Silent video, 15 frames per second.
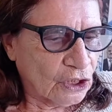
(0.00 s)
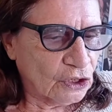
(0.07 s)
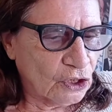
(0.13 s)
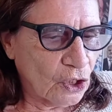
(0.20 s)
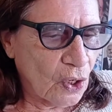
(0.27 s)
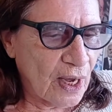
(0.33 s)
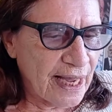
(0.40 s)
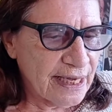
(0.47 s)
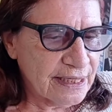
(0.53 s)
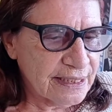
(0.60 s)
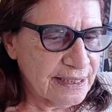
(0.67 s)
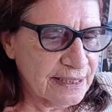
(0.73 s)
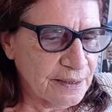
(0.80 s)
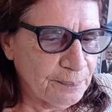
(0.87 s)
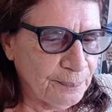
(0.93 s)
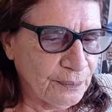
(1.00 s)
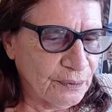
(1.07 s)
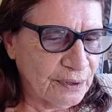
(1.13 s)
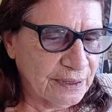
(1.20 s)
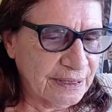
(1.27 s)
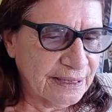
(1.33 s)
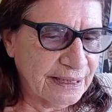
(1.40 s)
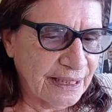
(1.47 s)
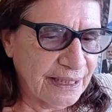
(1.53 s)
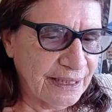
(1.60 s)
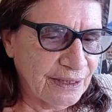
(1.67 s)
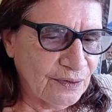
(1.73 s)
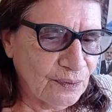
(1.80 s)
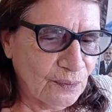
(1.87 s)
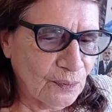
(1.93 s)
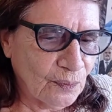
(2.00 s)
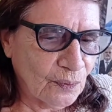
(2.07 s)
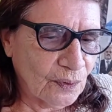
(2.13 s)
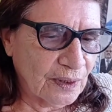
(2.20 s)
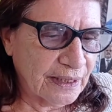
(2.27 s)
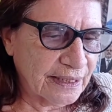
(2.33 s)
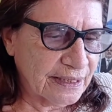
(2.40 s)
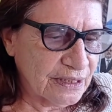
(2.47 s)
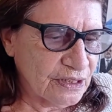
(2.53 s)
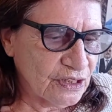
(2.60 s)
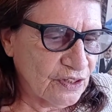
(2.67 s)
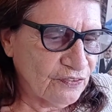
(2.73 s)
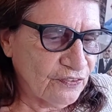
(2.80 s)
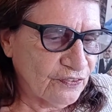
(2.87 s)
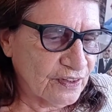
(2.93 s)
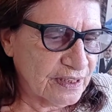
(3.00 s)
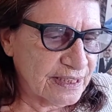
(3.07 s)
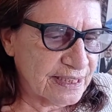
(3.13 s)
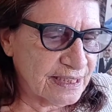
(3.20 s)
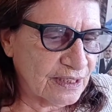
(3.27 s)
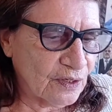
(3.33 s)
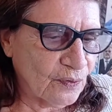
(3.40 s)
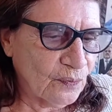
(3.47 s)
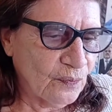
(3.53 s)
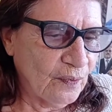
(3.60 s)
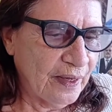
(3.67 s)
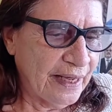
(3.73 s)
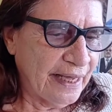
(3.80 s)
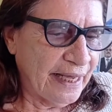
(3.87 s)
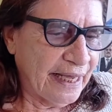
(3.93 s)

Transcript: Doar-se por inteiro com grande afeição